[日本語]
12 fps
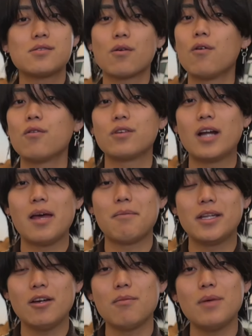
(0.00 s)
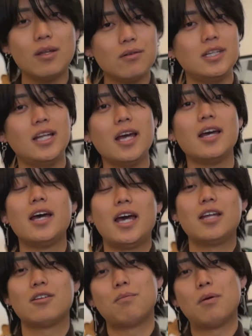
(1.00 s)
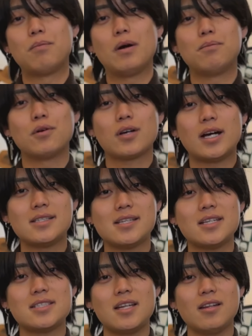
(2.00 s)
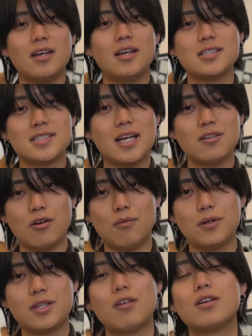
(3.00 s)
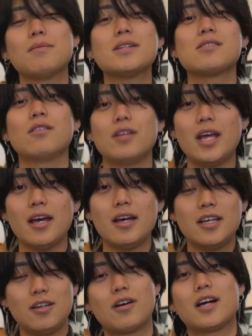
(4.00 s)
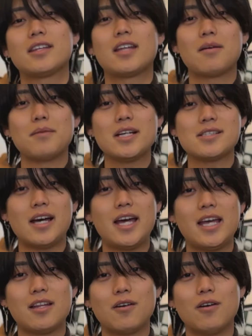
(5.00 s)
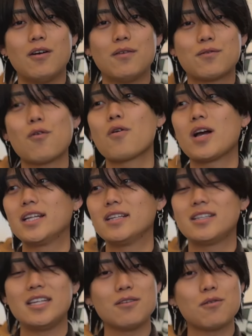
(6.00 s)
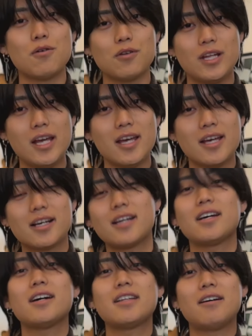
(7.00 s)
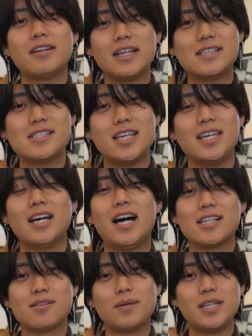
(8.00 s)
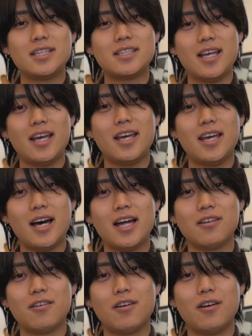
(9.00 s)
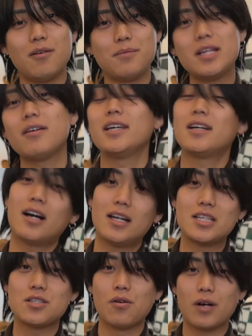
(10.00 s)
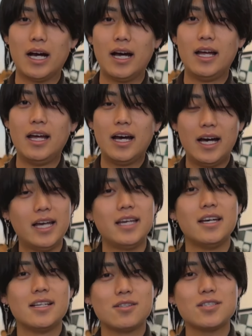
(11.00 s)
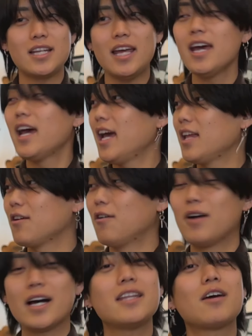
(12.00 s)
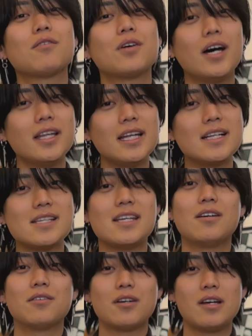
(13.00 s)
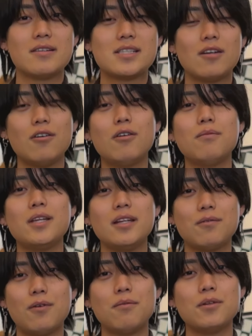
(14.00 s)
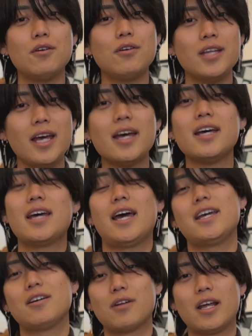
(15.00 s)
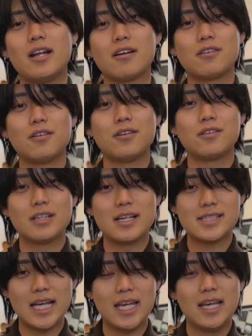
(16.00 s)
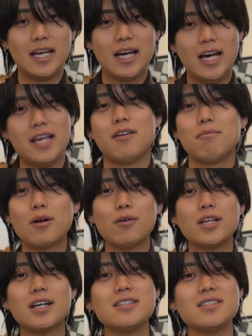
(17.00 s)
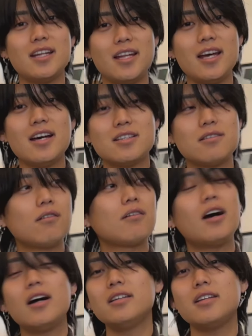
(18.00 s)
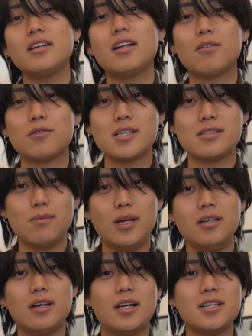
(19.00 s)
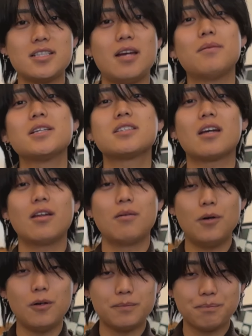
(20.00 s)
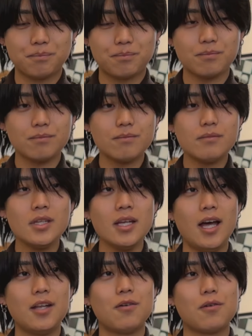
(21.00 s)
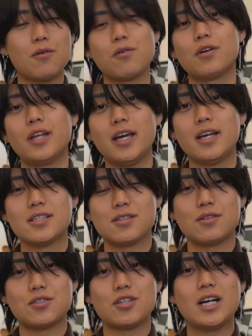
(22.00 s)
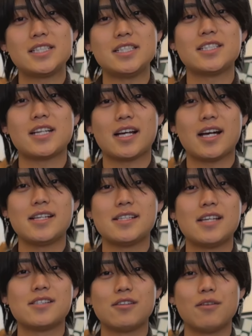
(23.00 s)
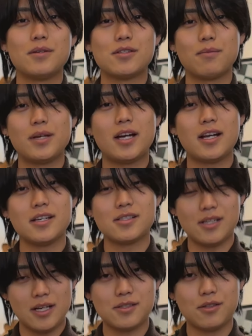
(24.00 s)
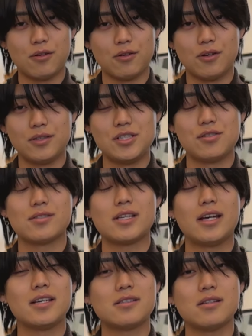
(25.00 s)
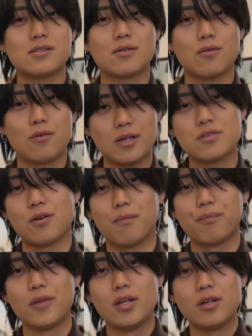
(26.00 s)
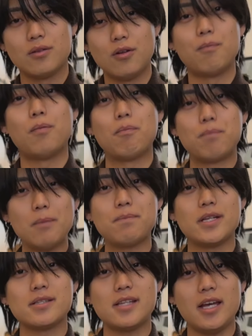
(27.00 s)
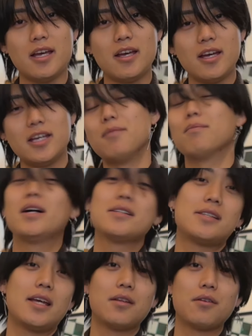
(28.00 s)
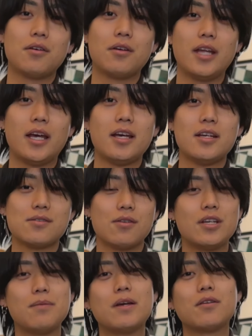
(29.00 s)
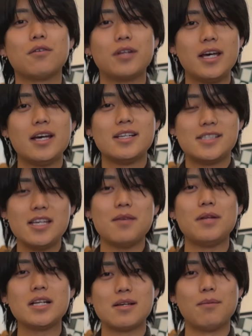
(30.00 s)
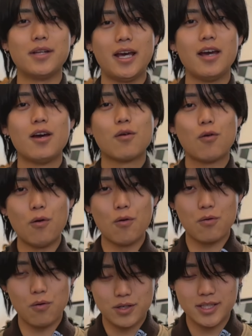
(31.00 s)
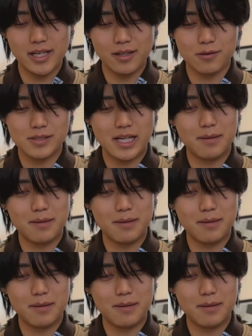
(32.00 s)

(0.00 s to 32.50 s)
そこぐらいまでをめどにね、えーと、ポップアップを開催してしたいと思っておりますので、よかったら皆さん、えーと、福岡に近郊のね方々はね、ぜひ遊びに来て、あのー、見てはいかがでしょうか。はい、そしてね、えーと、分かんないことがあったらぜひお問い合わせのフォーム、フォームの方で、はい、ご連絡をください。はい、まあ、こんな感じでね、ちょっと簡易的なご説明にはなっちゃいましたけども、あの今後ね、ちょっとじゅうはちにちから開催するメゾン三原康弘の にじゅうさんエスエス コレクションのポップアップですね、インバースデーというね、そのイベントをね、ぜひ皆さんもね、こうご期待でござ